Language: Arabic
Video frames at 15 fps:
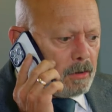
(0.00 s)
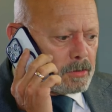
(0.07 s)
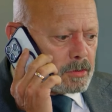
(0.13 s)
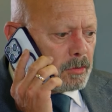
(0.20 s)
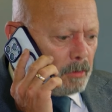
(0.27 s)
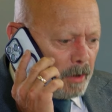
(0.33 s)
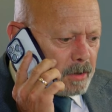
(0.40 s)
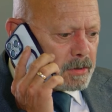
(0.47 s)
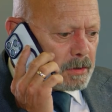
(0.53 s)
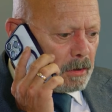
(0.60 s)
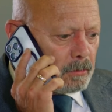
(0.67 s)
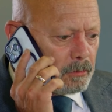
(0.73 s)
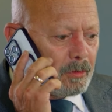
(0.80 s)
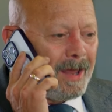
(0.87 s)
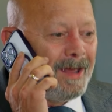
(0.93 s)
يلا جاي
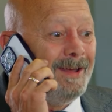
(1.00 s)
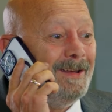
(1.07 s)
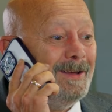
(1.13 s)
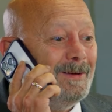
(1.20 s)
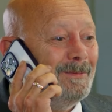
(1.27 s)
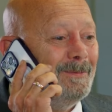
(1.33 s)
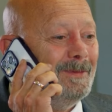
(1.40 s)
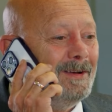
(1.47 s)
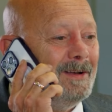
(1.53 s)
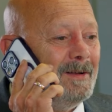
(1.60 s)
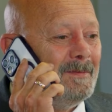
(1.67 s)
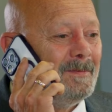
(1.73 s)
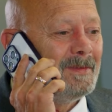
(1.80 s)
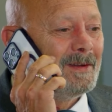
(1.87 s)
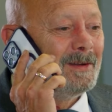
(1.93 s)
جاي ما
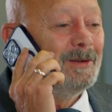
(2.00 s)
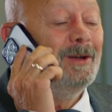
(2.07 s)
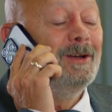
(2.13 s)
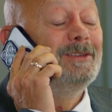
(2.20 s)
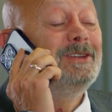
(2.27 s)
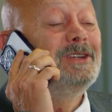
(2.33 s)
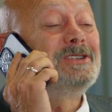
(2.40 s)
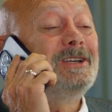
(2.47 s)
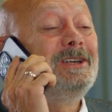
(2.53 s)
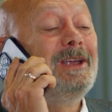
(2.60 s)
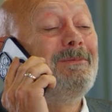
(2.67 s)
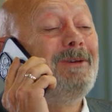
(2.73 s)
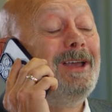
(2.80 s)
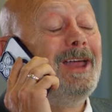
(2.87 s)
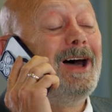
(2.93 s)
بطول يعني
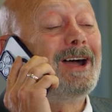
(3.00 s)
الموضوع هو